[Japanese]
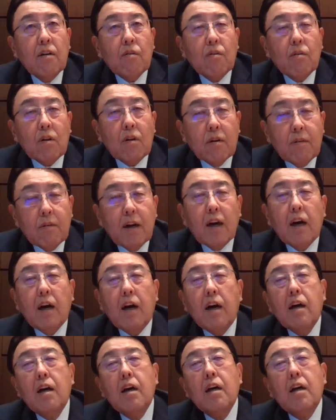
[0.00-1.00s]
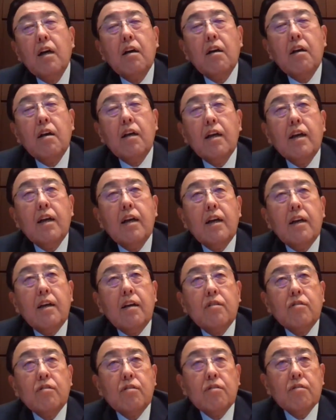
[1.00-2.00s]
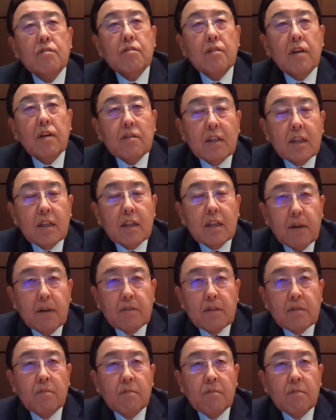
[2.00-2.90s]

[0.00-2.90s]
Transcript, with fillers: これは、え数学で決まるんです。